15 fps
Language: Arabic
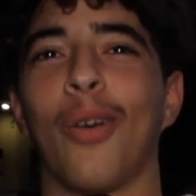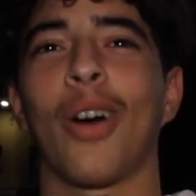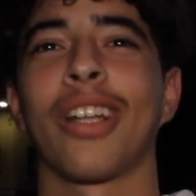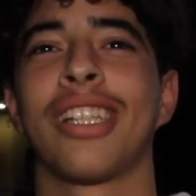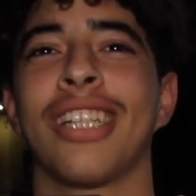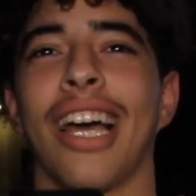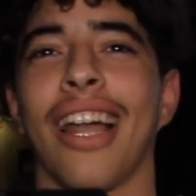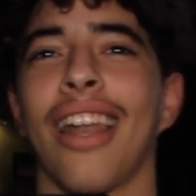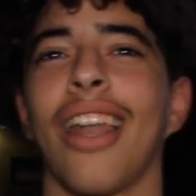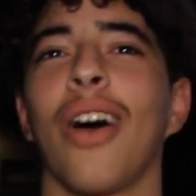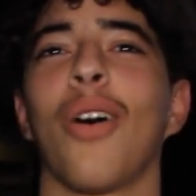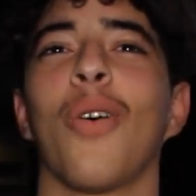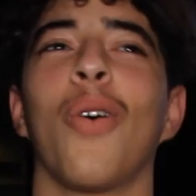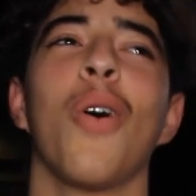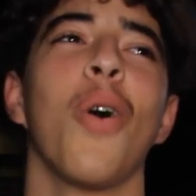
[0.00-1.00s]
الوقت ان شاء
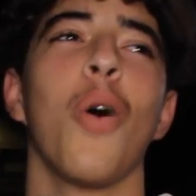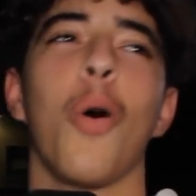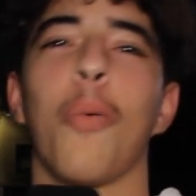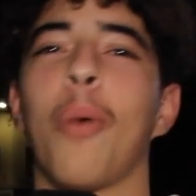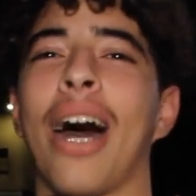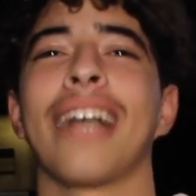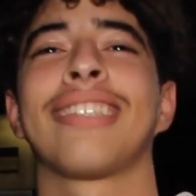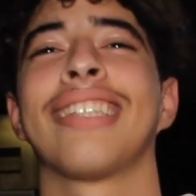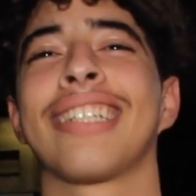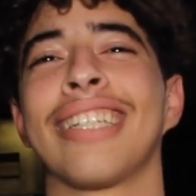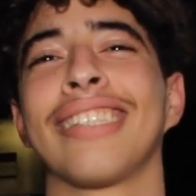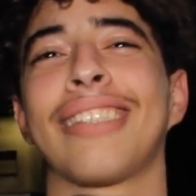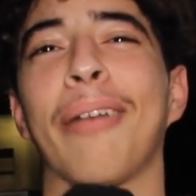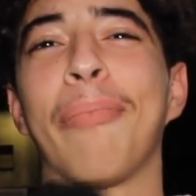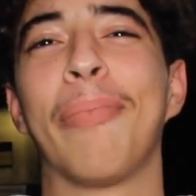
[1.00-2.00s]
الله وما خاصناش
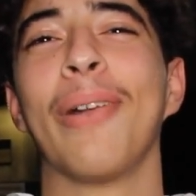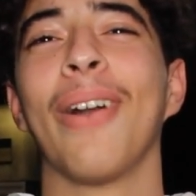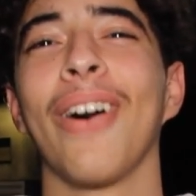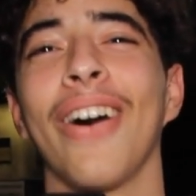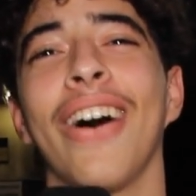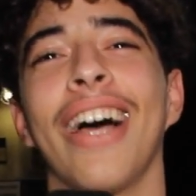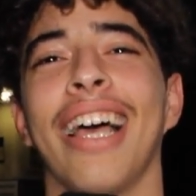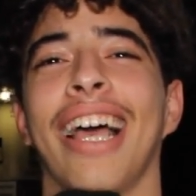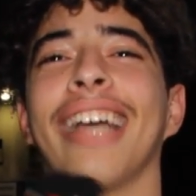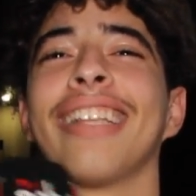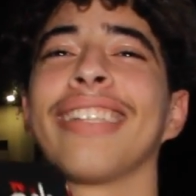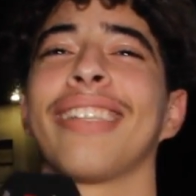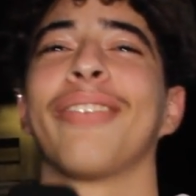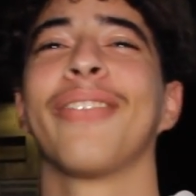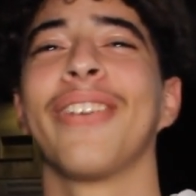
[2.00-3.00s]
نطبلوا
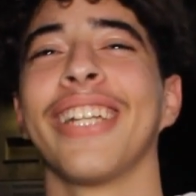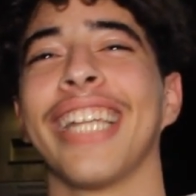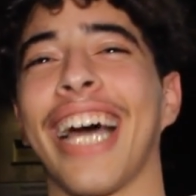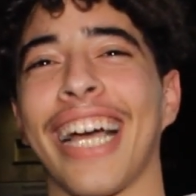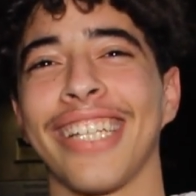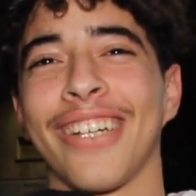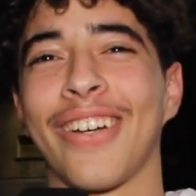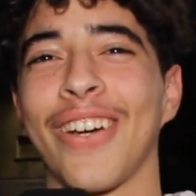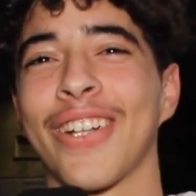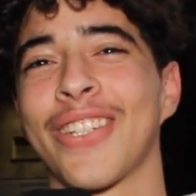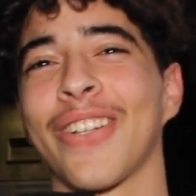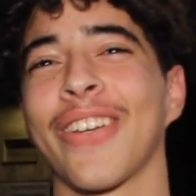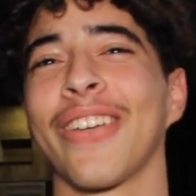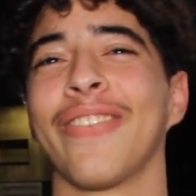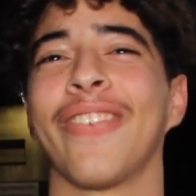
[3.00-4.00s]
حتى طبلنا غادي
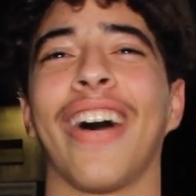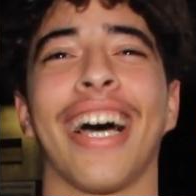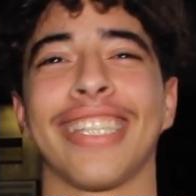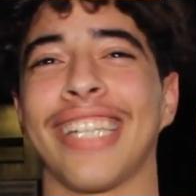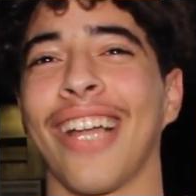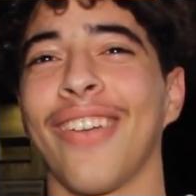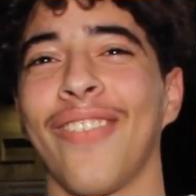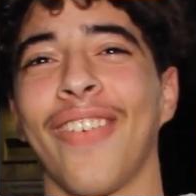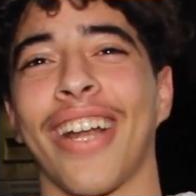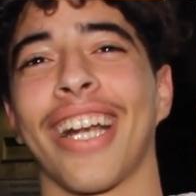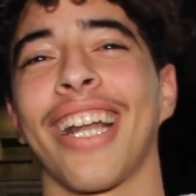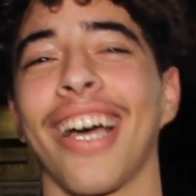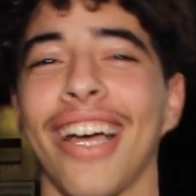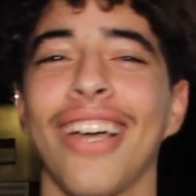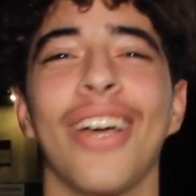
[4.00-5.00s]
نخرجوا كما شحال من
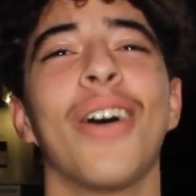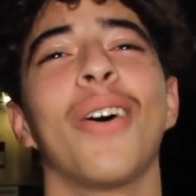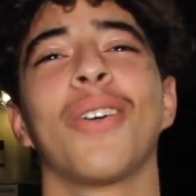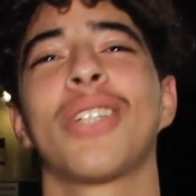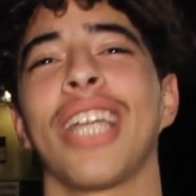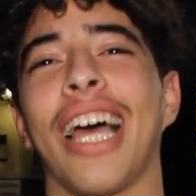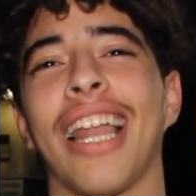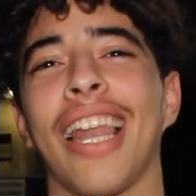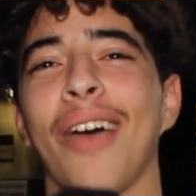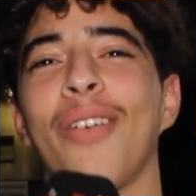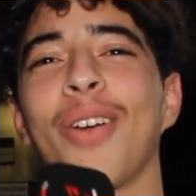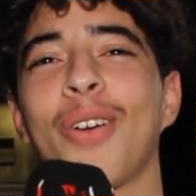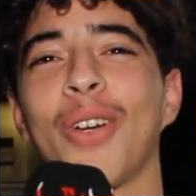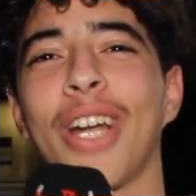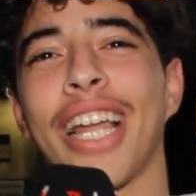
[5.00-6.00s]
مره وان شاء الله
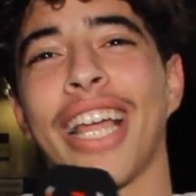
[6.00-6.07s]
ما يكون